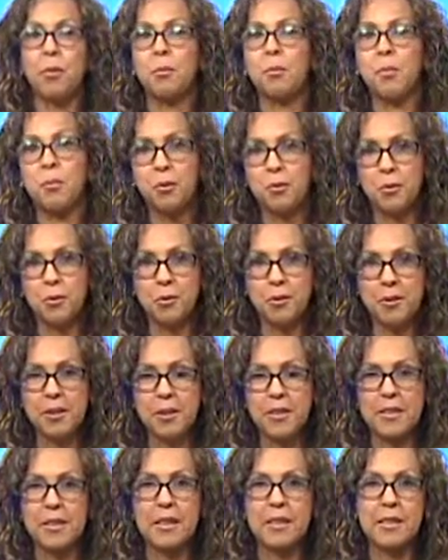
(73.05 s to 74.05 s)
muchos
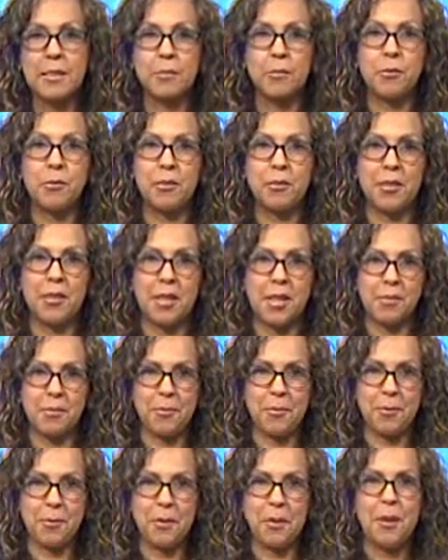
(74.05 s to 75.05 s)
desde hace mucho
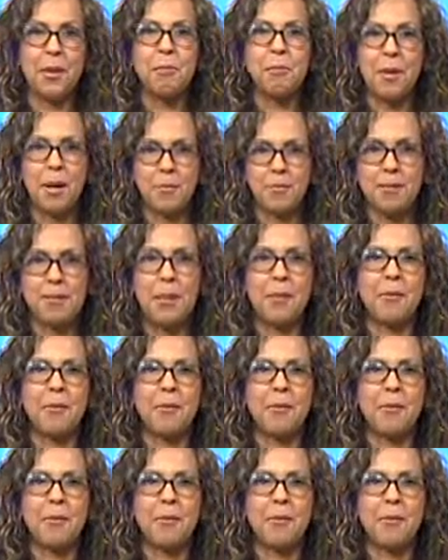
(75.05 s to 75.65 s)
tiempo. Vamos a